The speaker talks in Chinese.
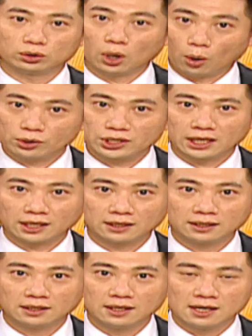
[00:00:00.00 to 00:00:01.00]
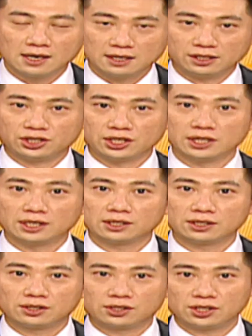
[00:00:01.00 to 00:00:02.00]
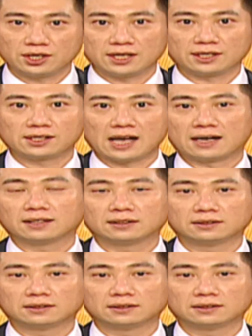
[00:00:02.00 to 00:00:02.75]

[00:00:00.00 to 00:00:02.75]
投信以及自营商。